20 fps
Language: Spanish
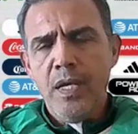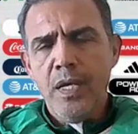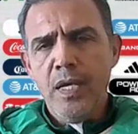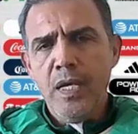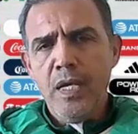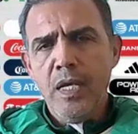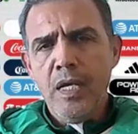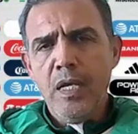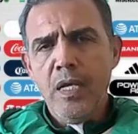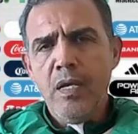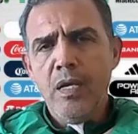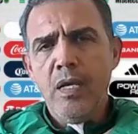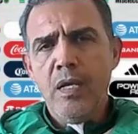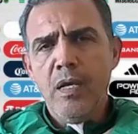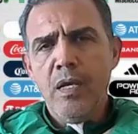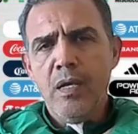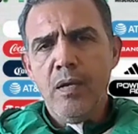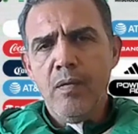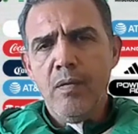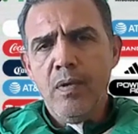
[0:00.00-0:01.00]

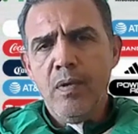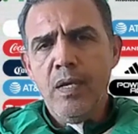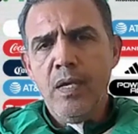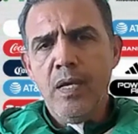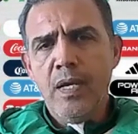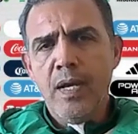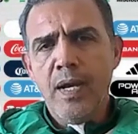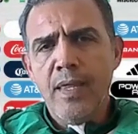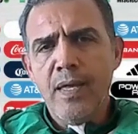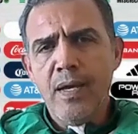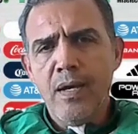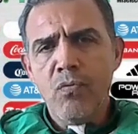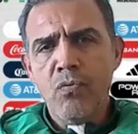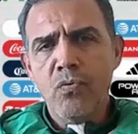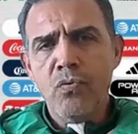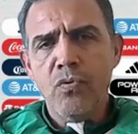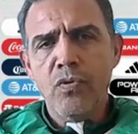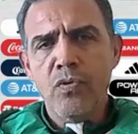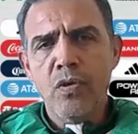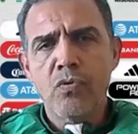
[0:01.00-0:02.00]
y, y, cada
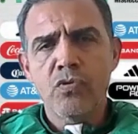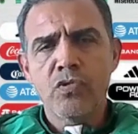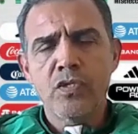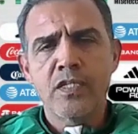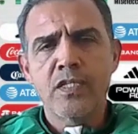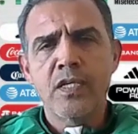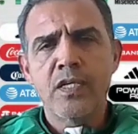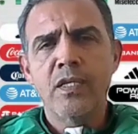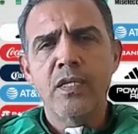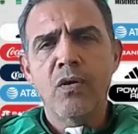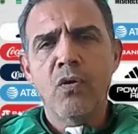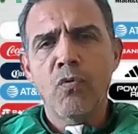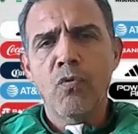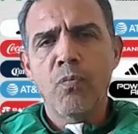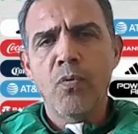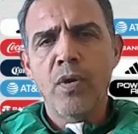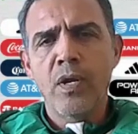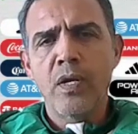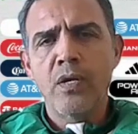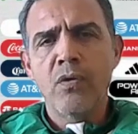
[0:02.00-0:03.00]
uno de los que se
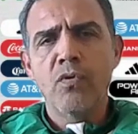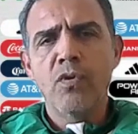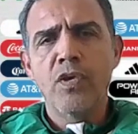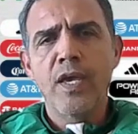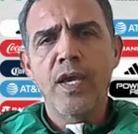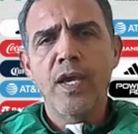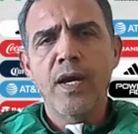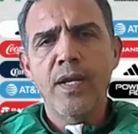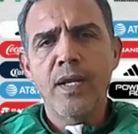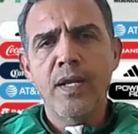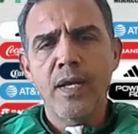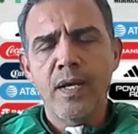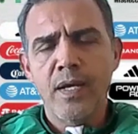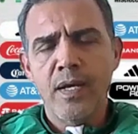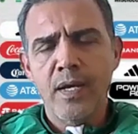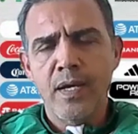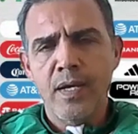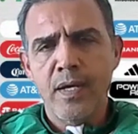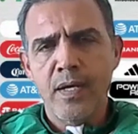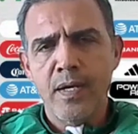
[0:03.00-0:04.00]
incorporan o llegan
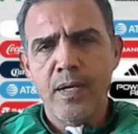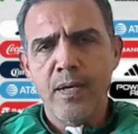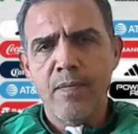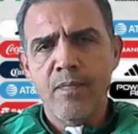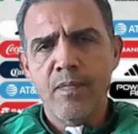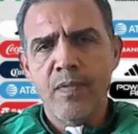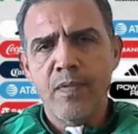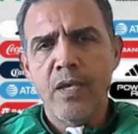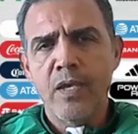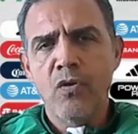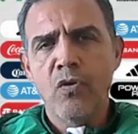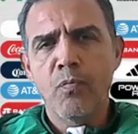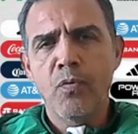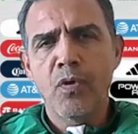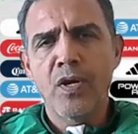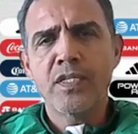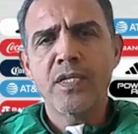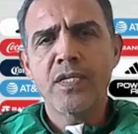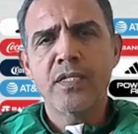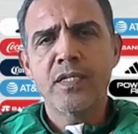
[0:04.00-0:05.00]
a, a,
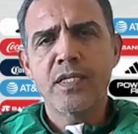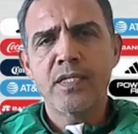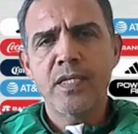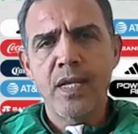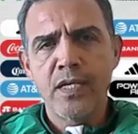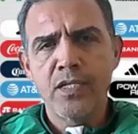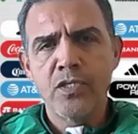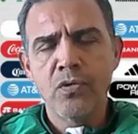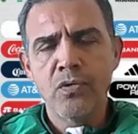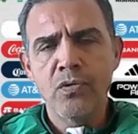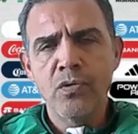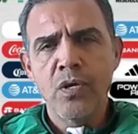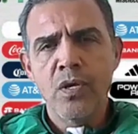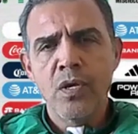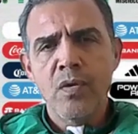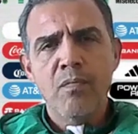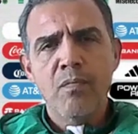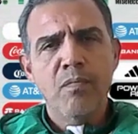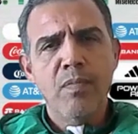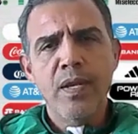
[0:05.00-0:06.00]
incorporarse a esta selección
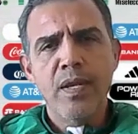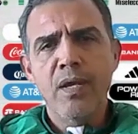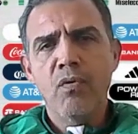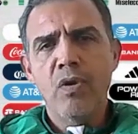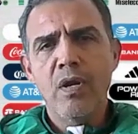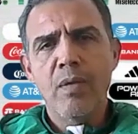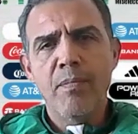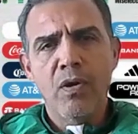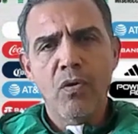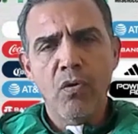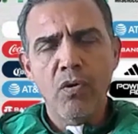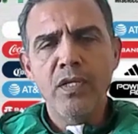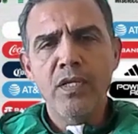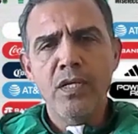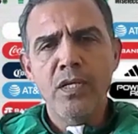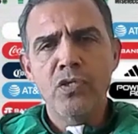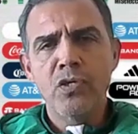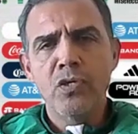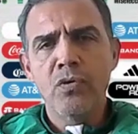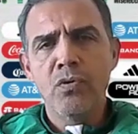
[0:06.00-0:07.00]
vienen con la mejor
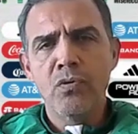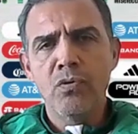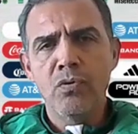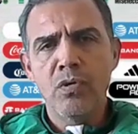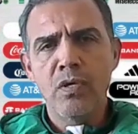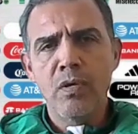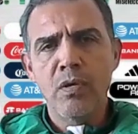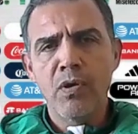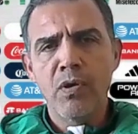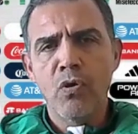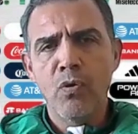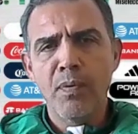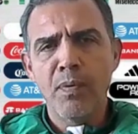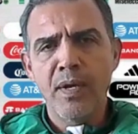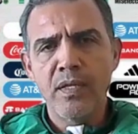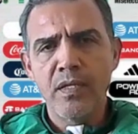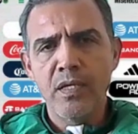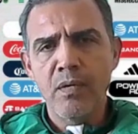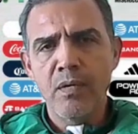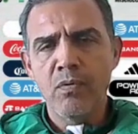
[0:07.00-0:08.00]
intención, con el mejor
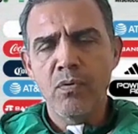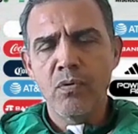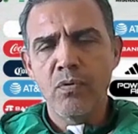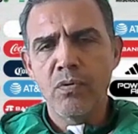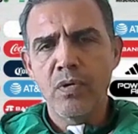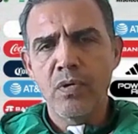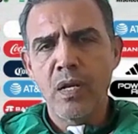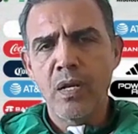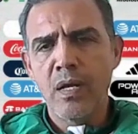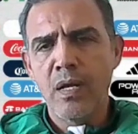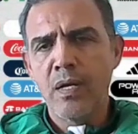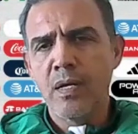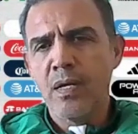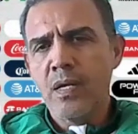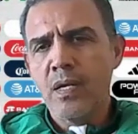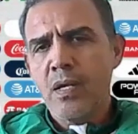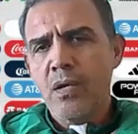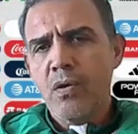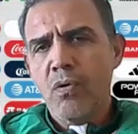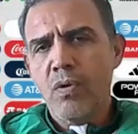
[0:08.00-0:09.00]
objetivo, con la,
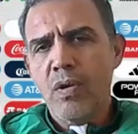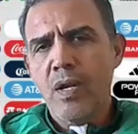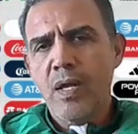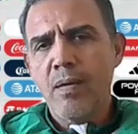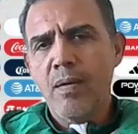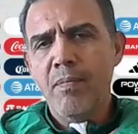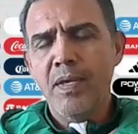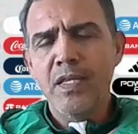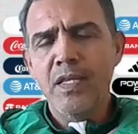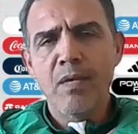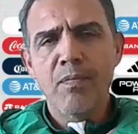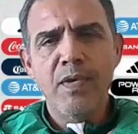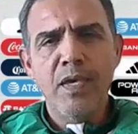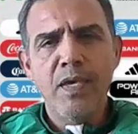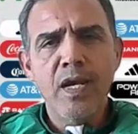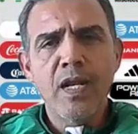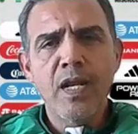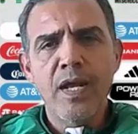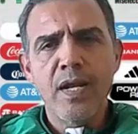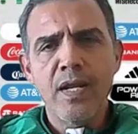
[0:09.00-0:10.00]
con la mente
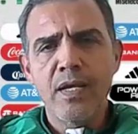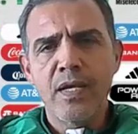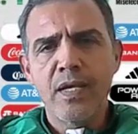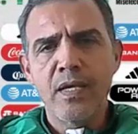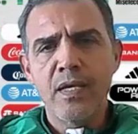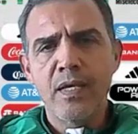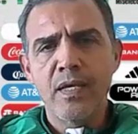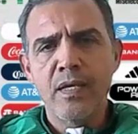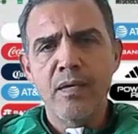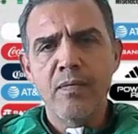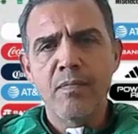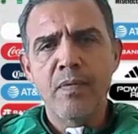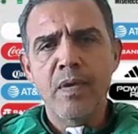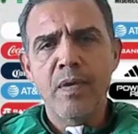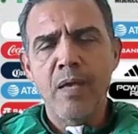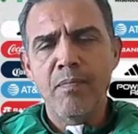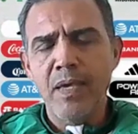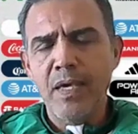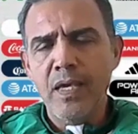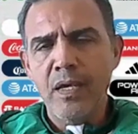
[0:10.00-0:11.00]
bien clara que
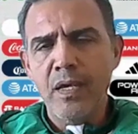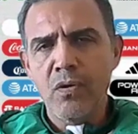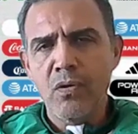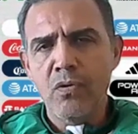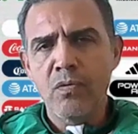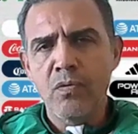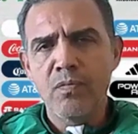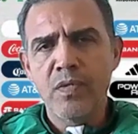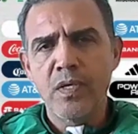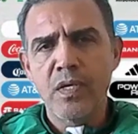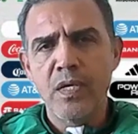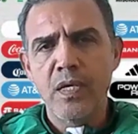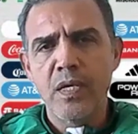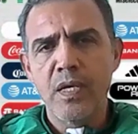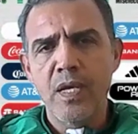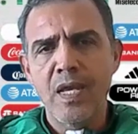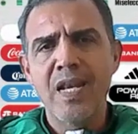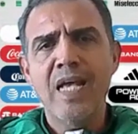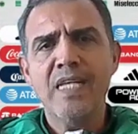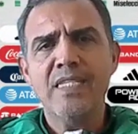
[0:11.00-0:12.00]
en México
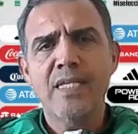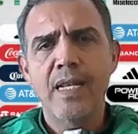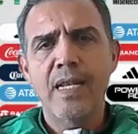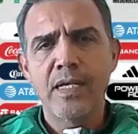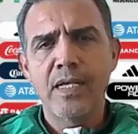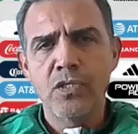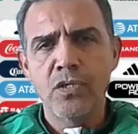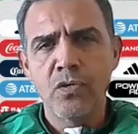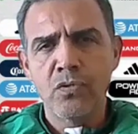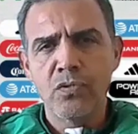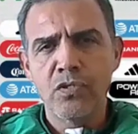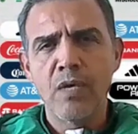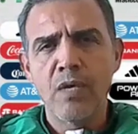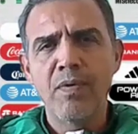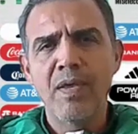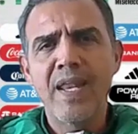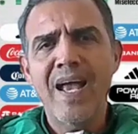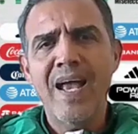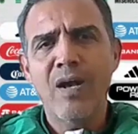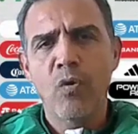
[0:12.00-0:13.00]
y en la selección
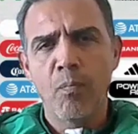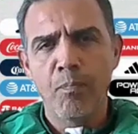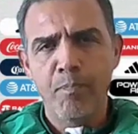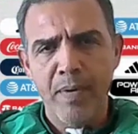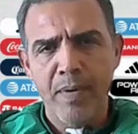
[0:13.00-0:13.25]
se viene a